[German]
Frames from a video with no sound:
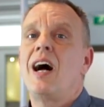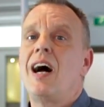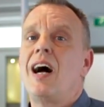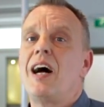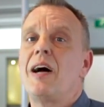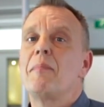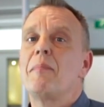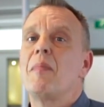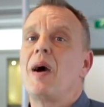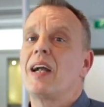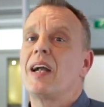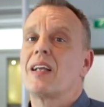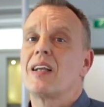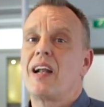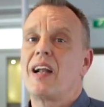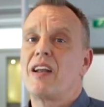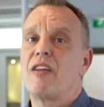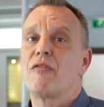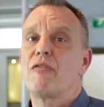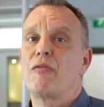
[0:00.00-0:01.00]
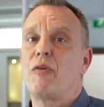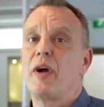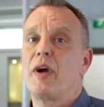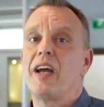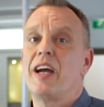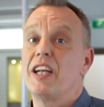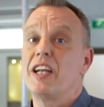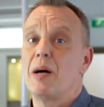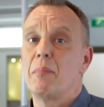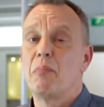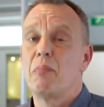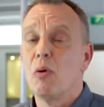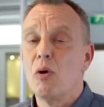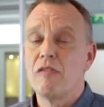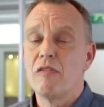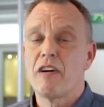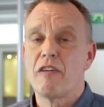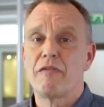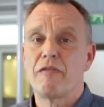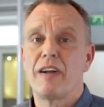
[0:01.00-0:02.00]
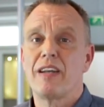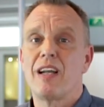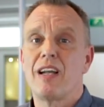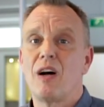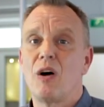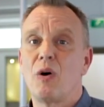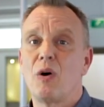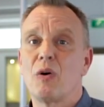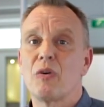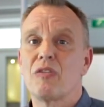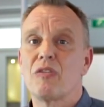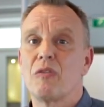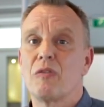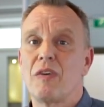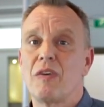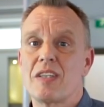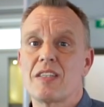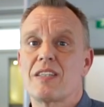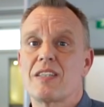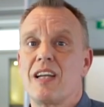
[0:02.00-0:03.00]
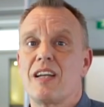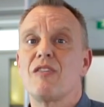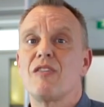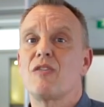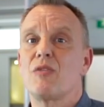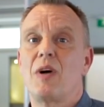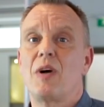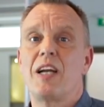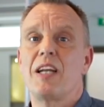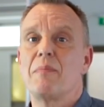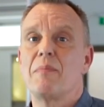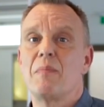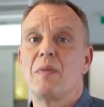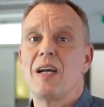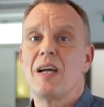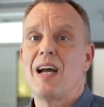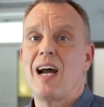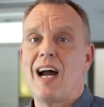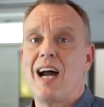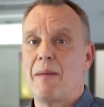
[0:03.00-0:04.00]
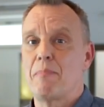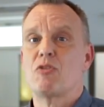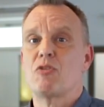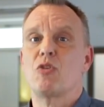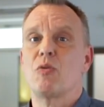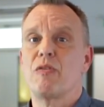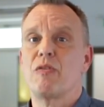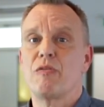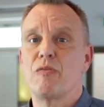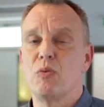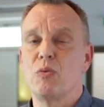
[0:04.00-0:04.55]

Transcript: ähm, ein kleines Feuer in der Pulverpfanne aus, was dann zu einem Abschuss